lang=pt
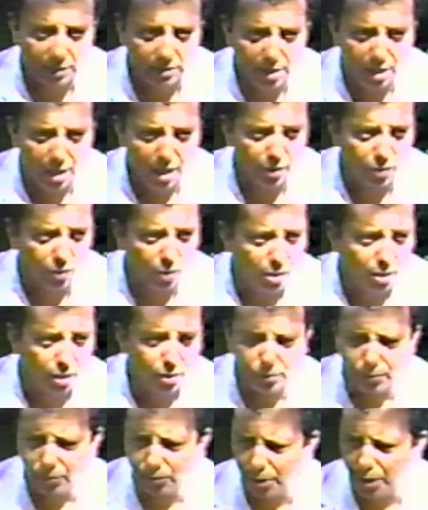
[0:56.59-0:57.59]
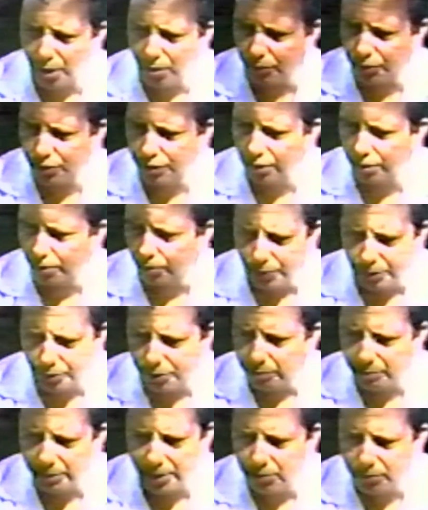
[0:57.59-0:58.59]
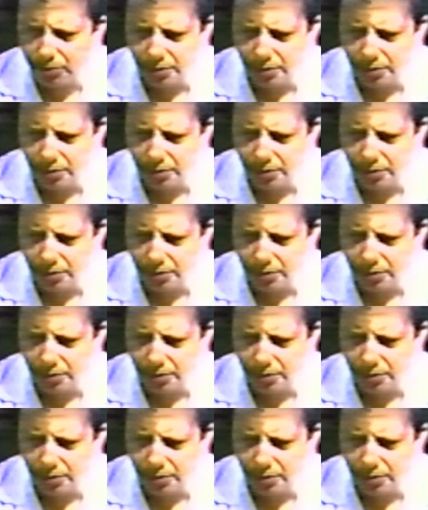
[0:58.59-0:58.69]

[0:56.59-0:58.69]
até agora não tenho, sim, conhecimento